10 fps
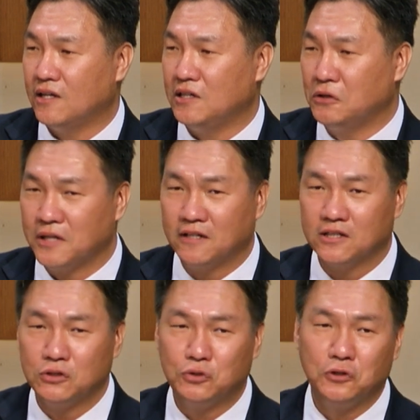일어나는
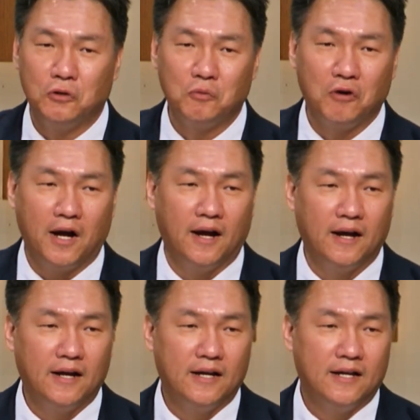그
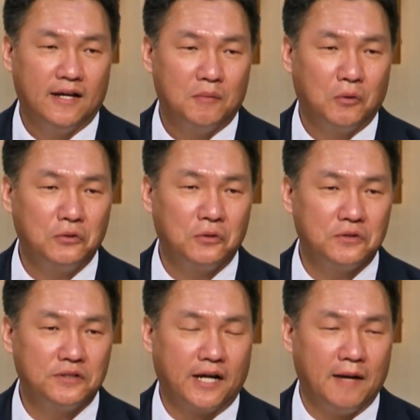두려움과 모든
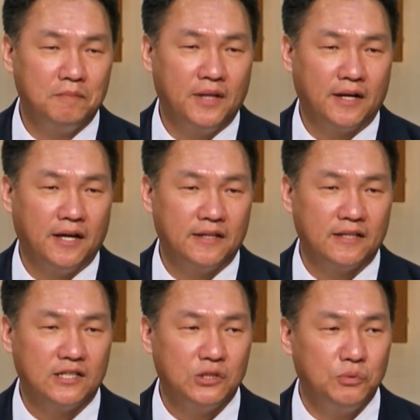것을 감당해야
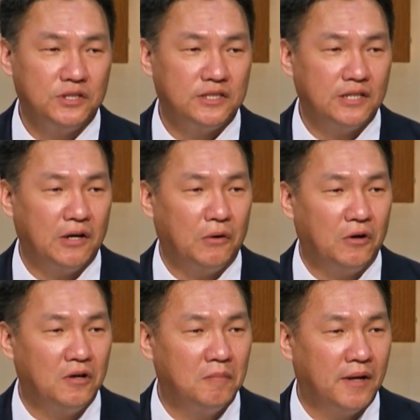되는 그 위치가
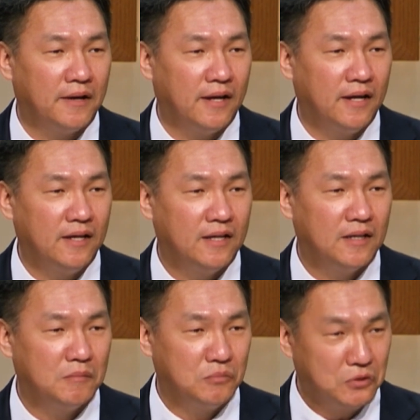얼마나
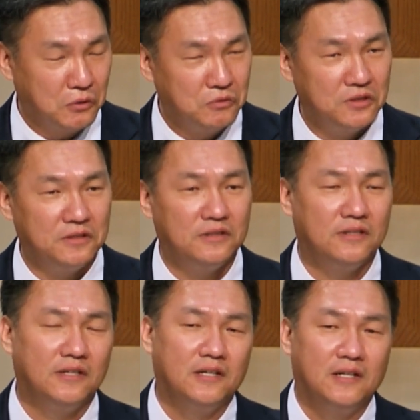무서운지를,
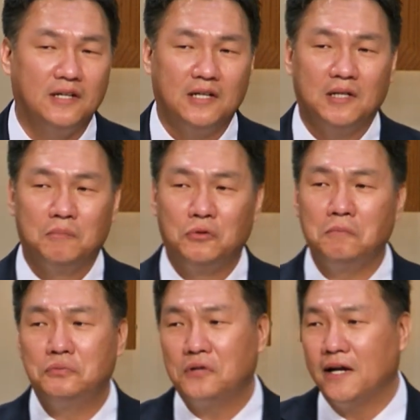
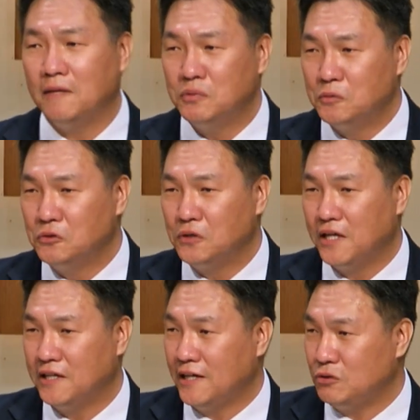물론 불안한 부분도
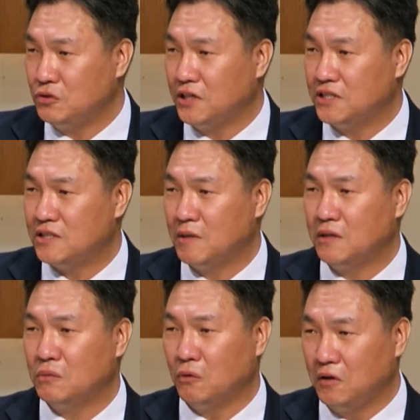얘기를 할 수
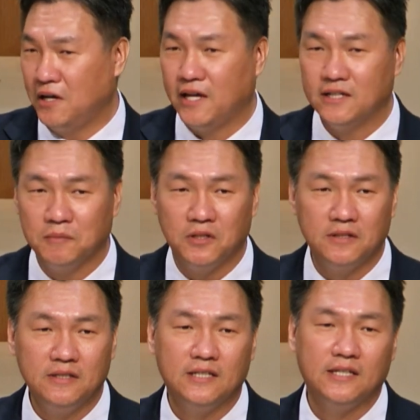있겠지만 원래의
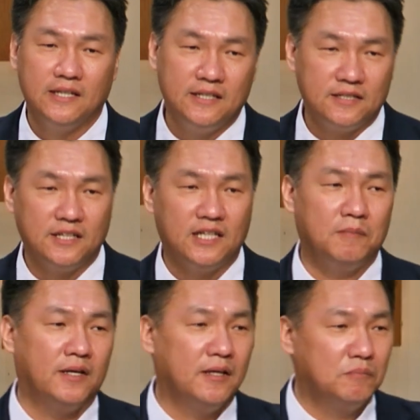의미는 이
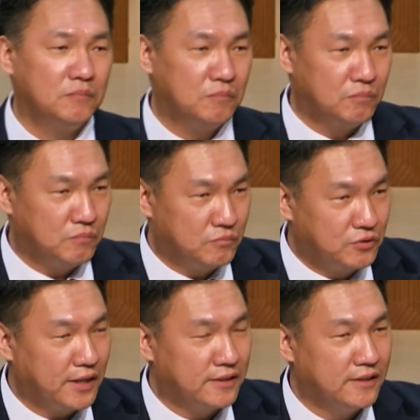책임의
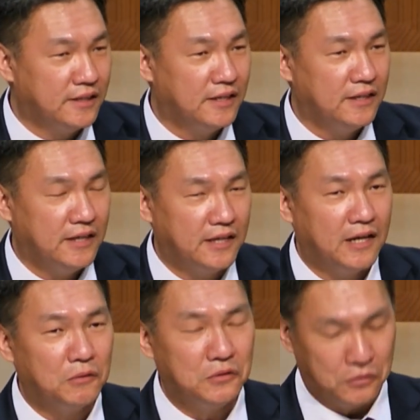무게를
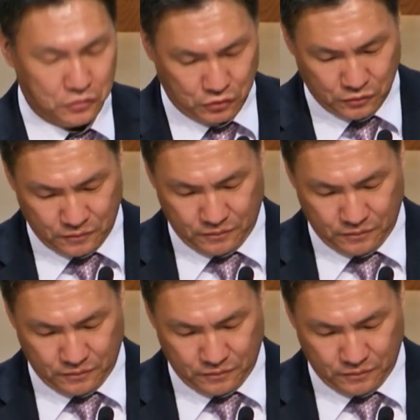얘기하고 있는 거죠.